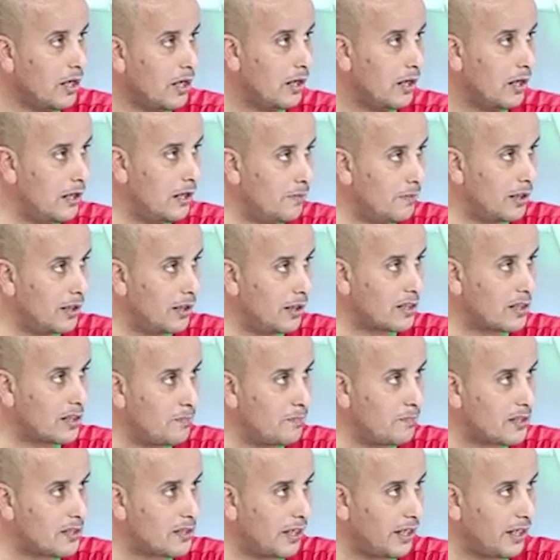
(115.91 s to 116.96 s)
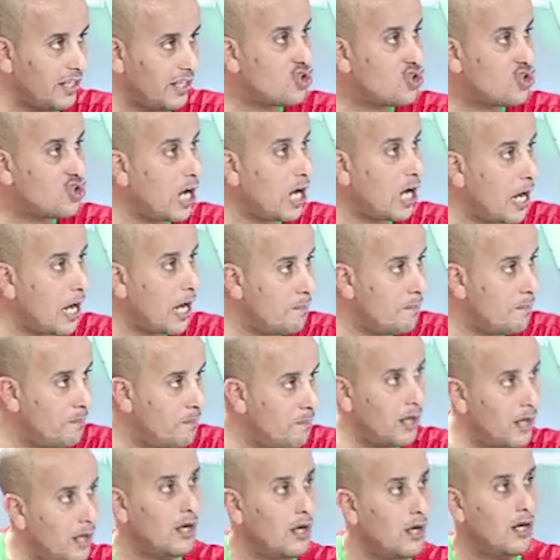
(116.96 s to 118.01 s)
لماذا تم تعيين
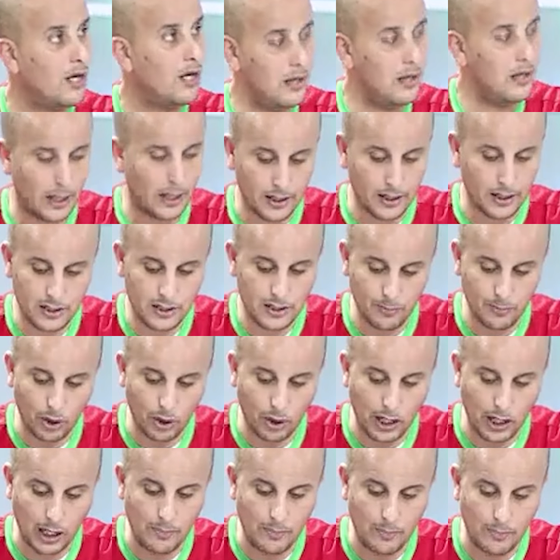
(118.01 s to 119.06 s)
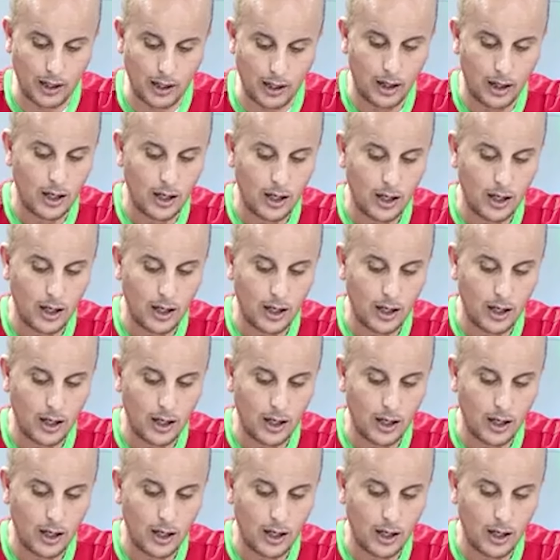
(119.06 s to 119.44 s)
شاب لهذه المقابلة